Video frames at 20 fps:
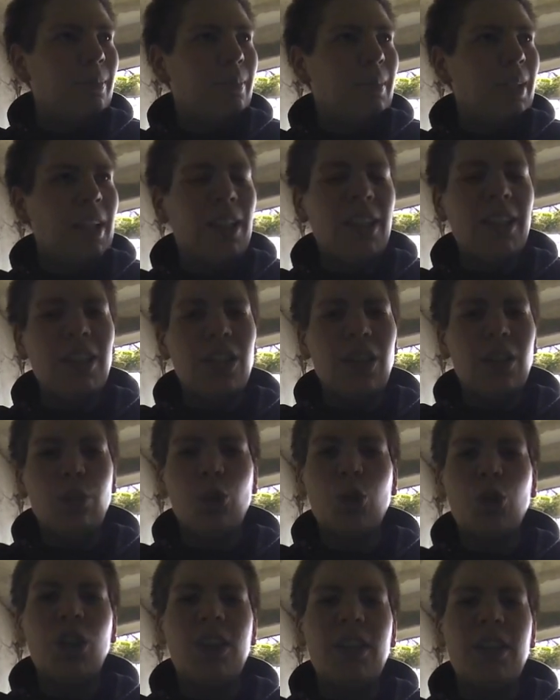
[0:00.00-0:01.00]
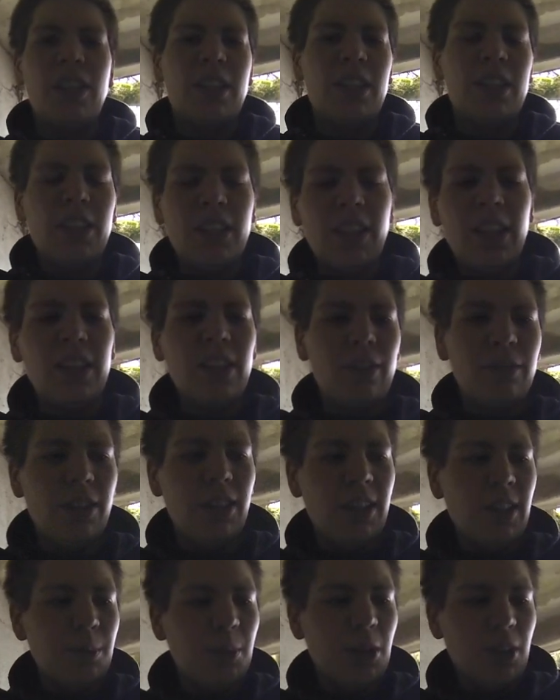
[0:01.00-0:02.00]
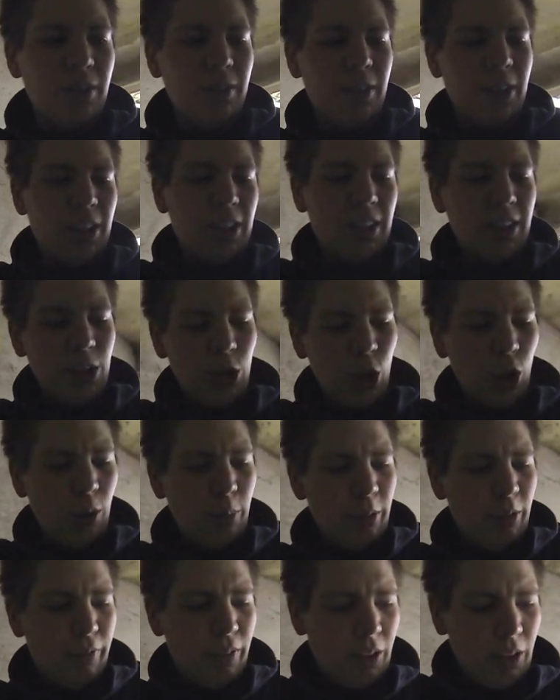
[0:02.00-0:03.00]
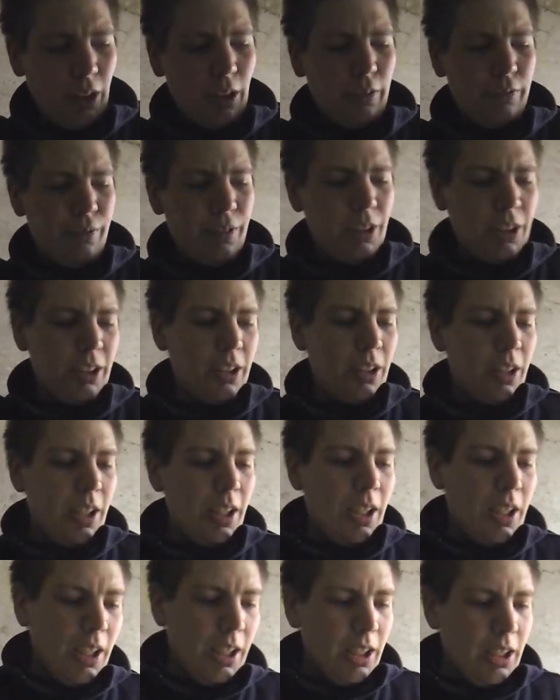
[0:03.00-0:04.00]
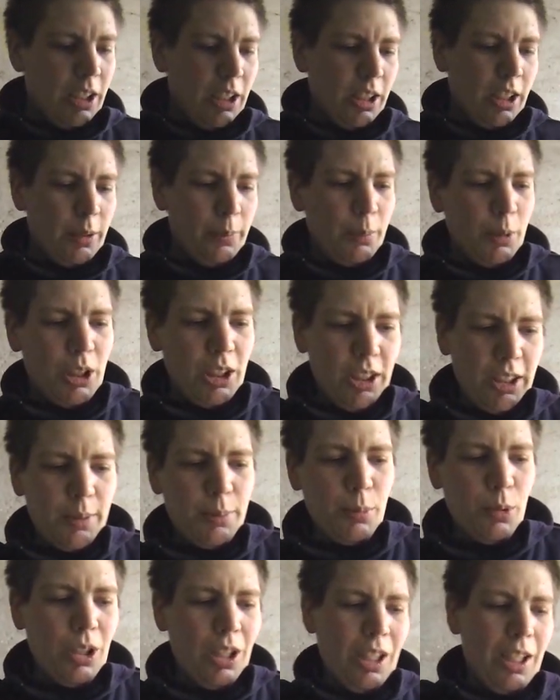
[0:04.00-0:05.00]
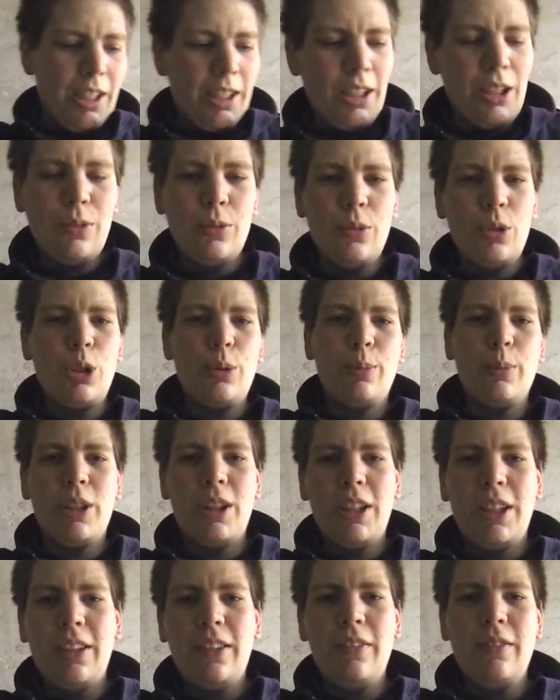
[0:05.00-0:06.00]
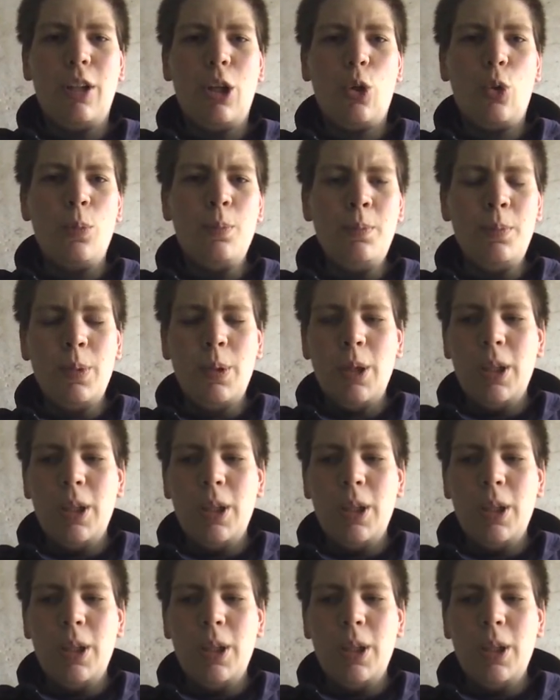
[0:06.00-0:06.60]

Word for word: ehrlich gesagt, wahrscheinlich hätte ich dann Gewissensbisse, wenn ich jetzt den Schlepper verkaufen würde. Ich würde mich jetzt mal eichern und würde mir denken, warum.